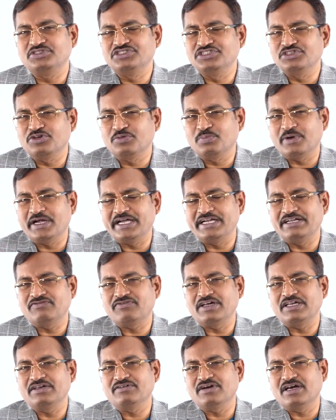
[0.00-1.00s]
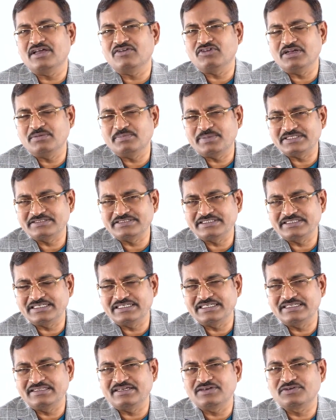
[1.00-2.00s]
జీరో పాయింట్ ఫైవ్ ఆర్ వన్ పర్సెంట్
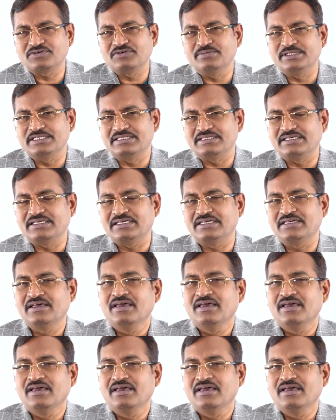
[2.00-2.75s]
కంటే తక్కువ పెడితే